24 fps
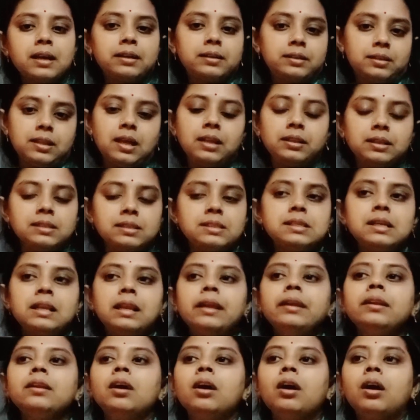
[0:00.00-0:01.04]
একটা দাদা ছিলেন
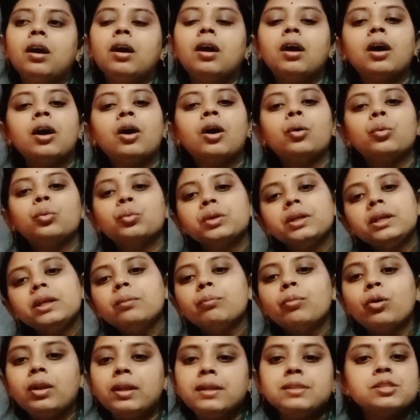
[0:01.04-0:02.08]
উনি
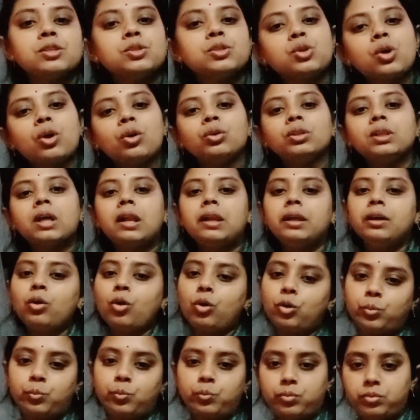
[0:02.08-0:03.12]
বললেন যে চলো তাহলে
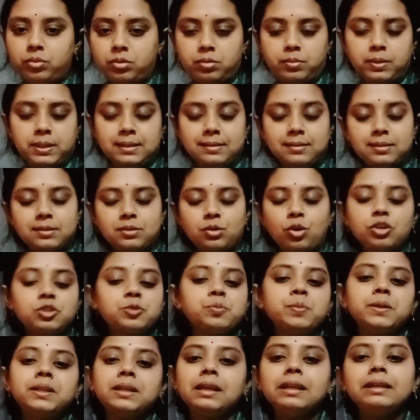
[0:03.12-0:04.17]
খড়গ মানে
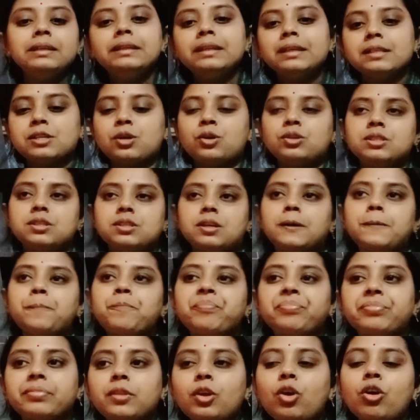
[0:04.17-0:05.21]
হসপিটালে নিয়ে যাওয়া যাক
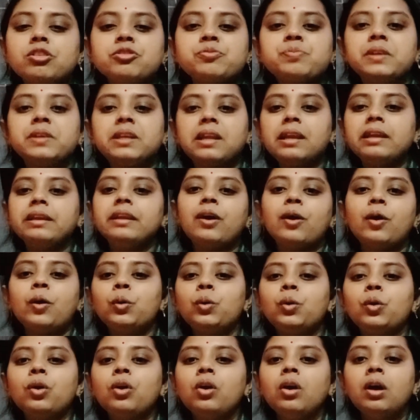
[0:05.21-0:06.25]
তো হসপিটালে নেওয়া
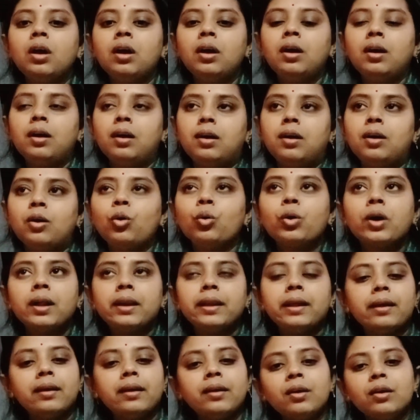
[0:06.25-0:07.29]
হলো ওখানে
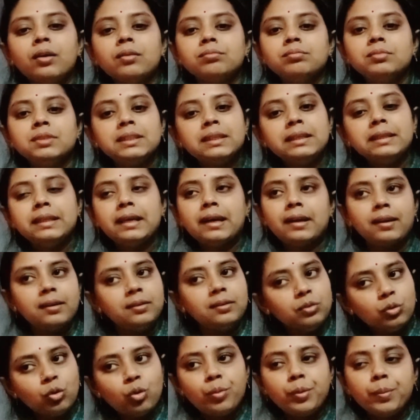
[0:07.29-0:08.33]
যিনি দেখলেন
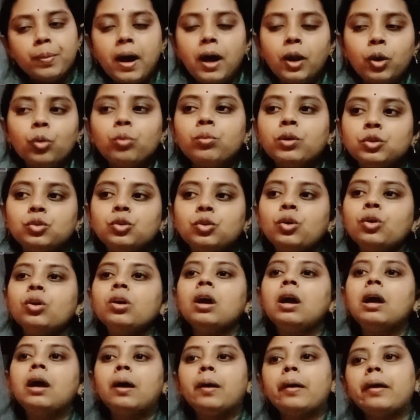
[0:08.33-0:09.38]
খুবই ভালো ভদ্রলোক
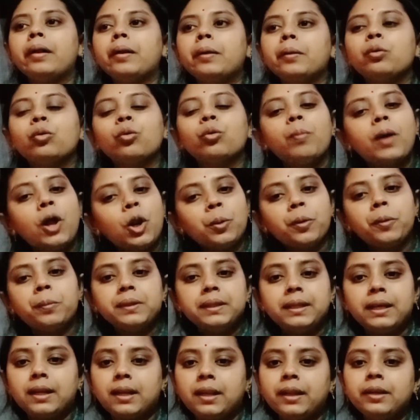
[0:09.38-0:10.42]
খুব ভালোভাবে
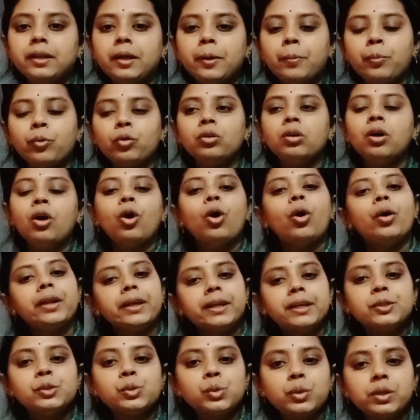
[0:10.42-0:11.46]
দেখলেন এবং অনেক
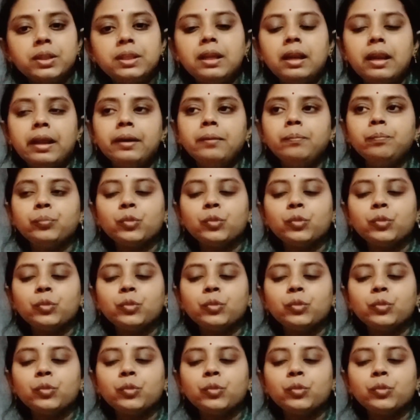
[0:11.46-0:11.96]
কিছুই দিলেন